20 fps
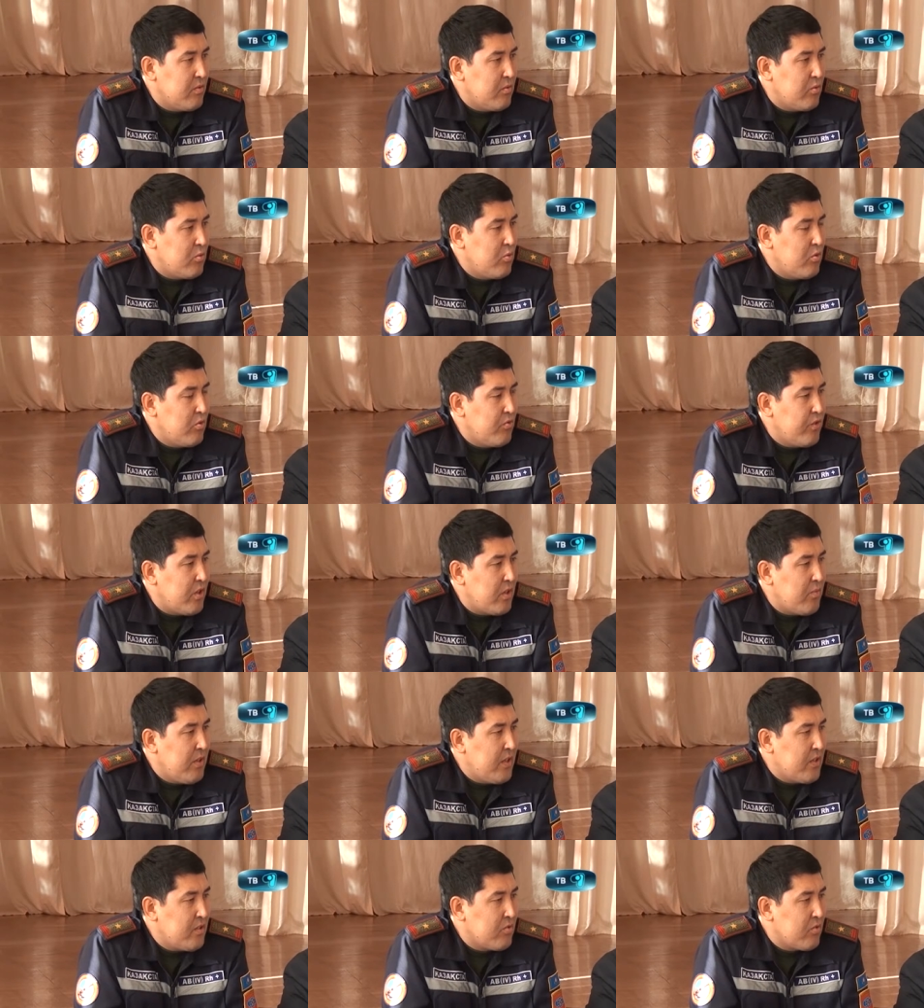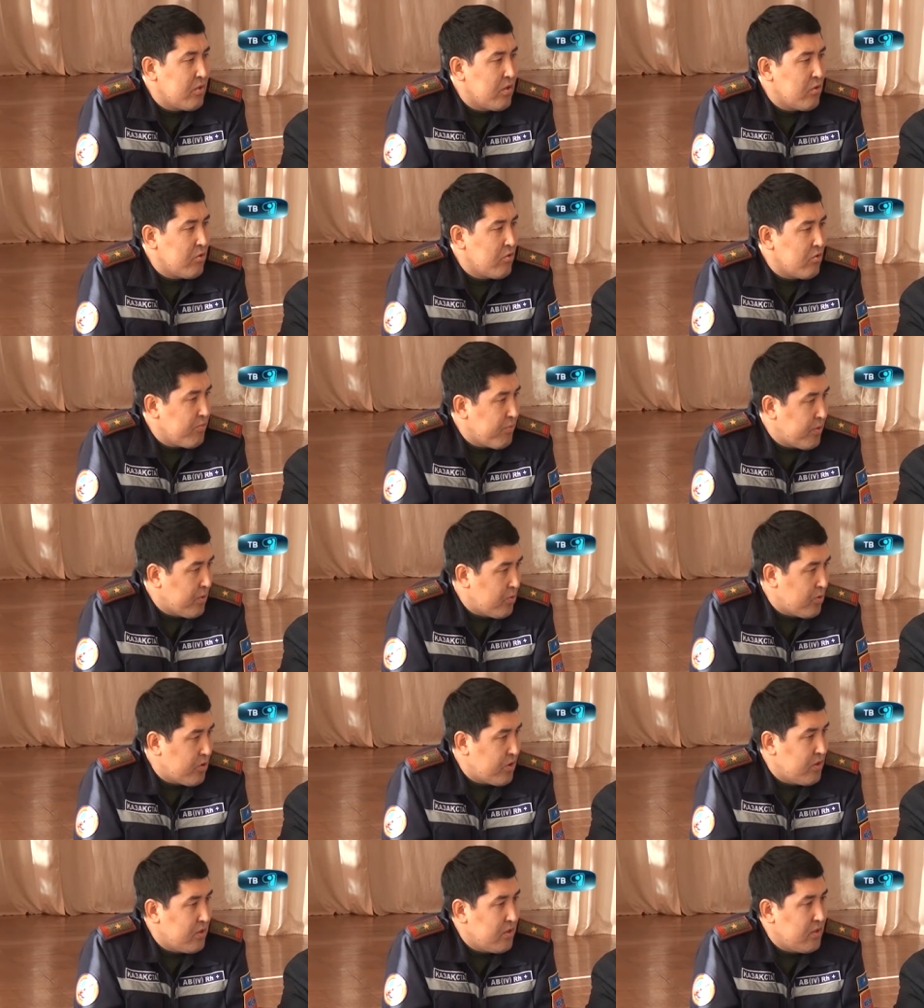ту информацию, которую вы
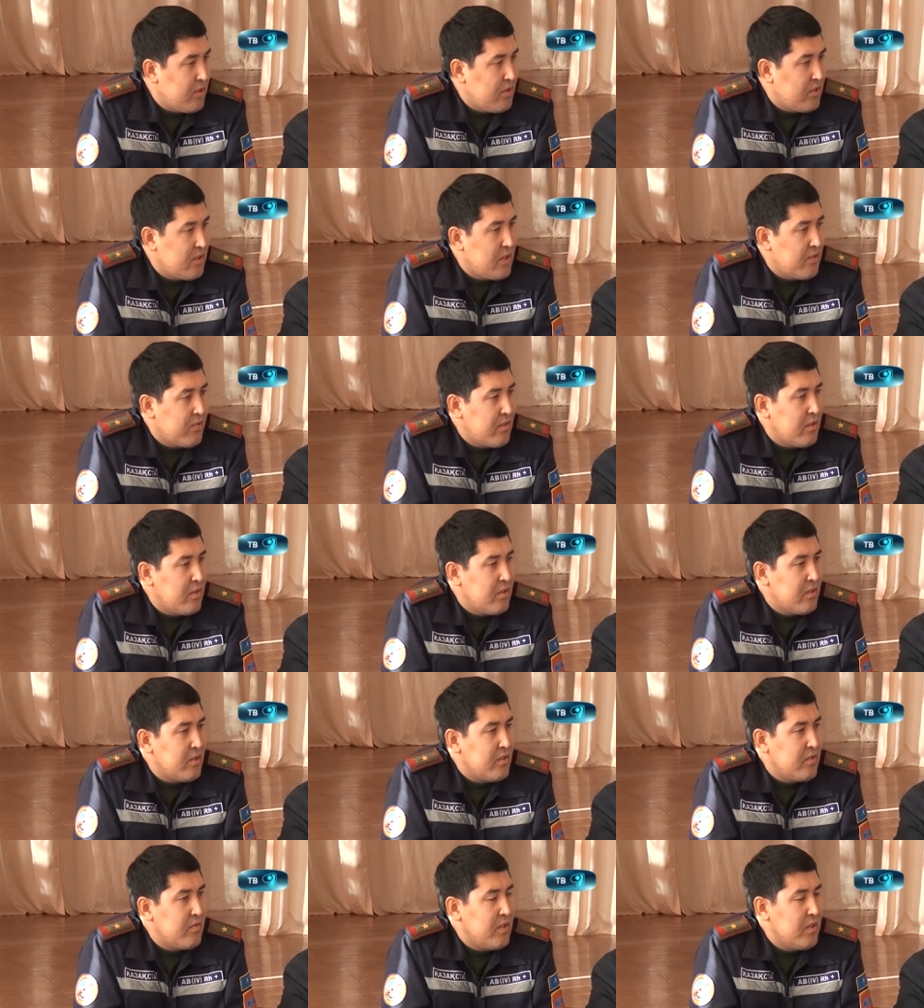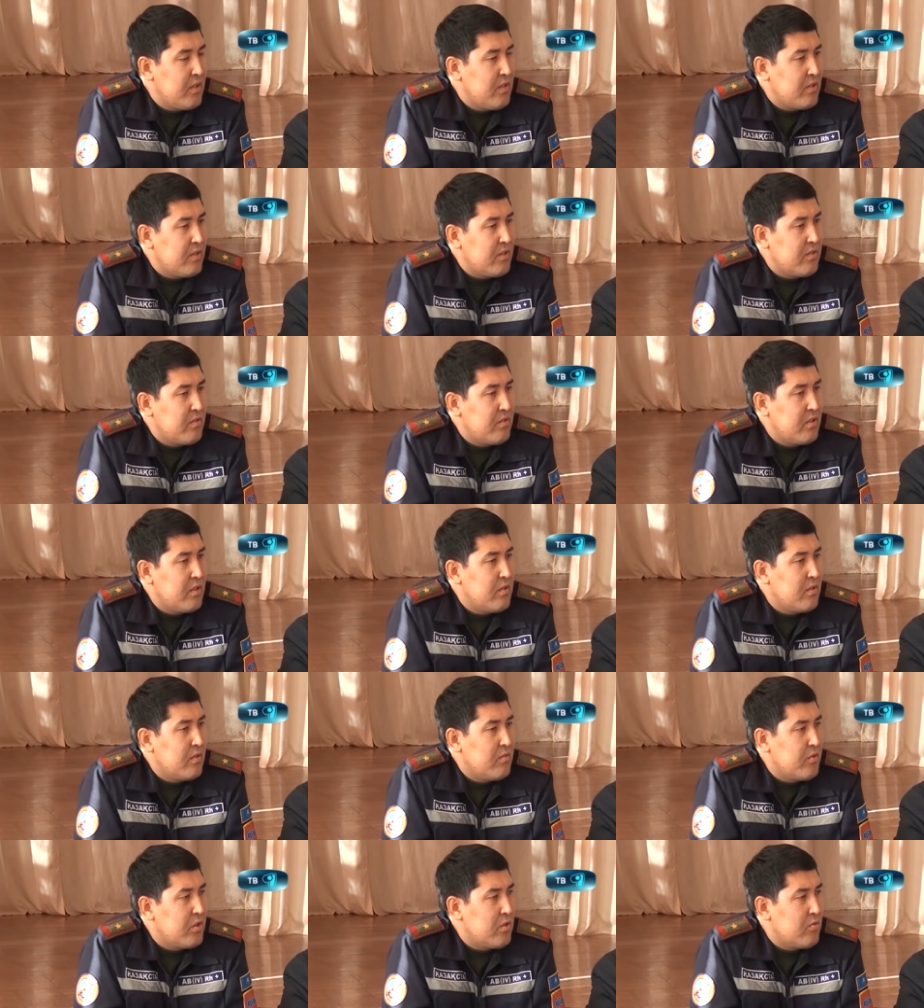получите здесь, довели до сведения
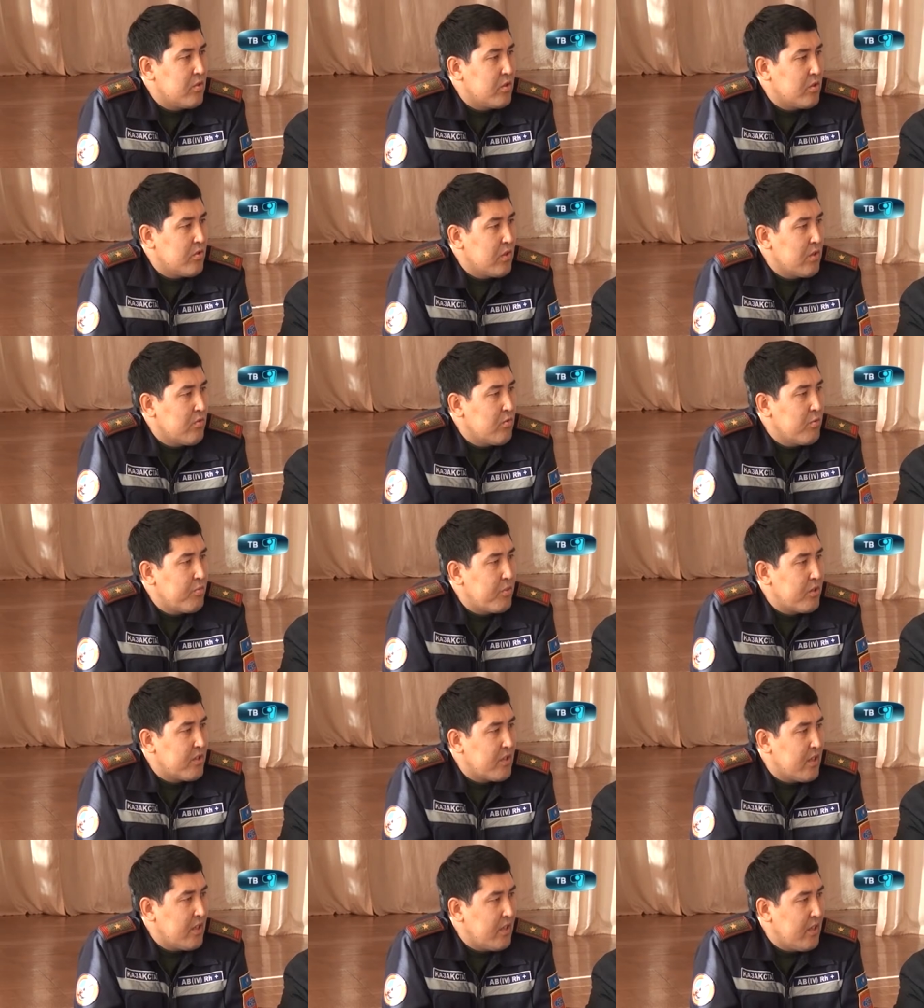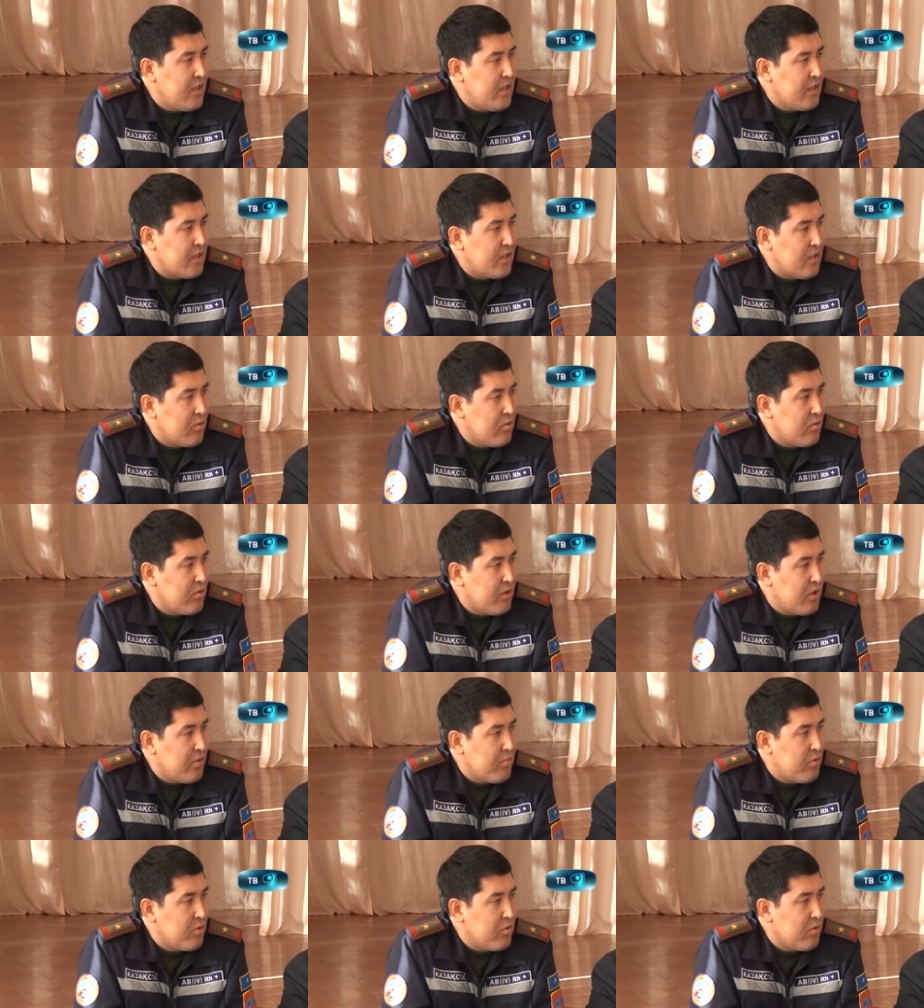э, всего своего персонала, который
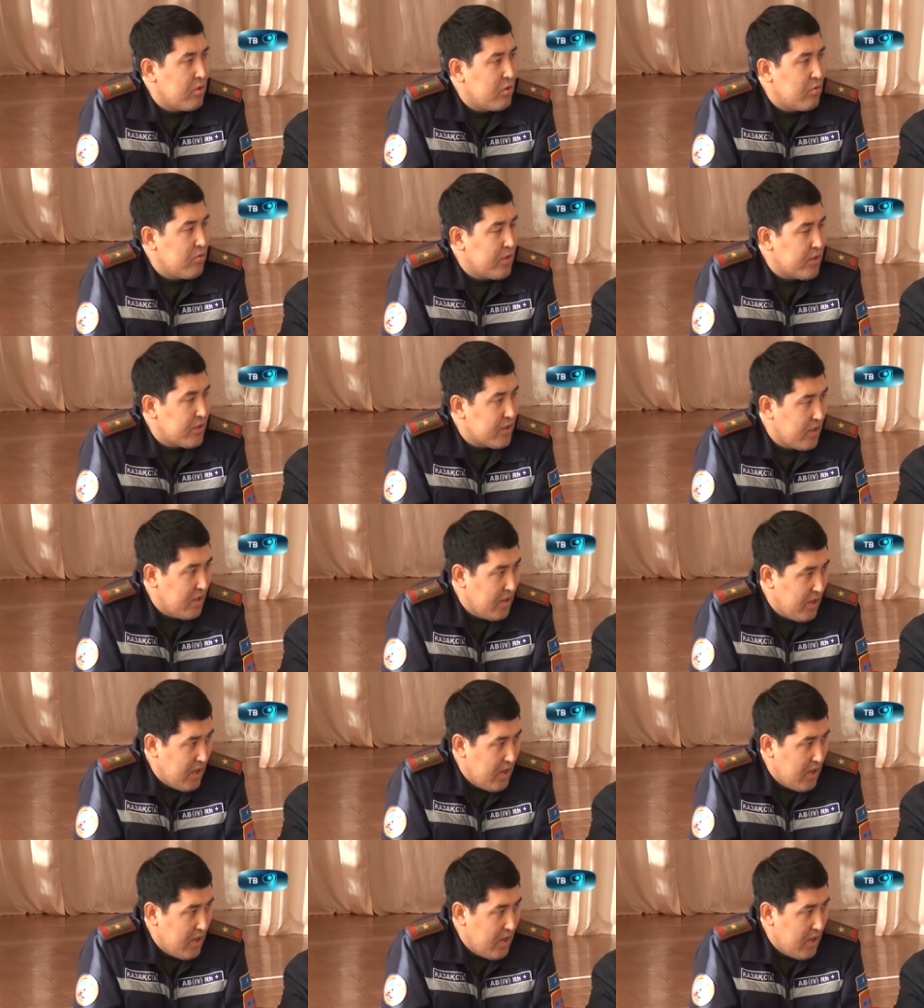работает у вас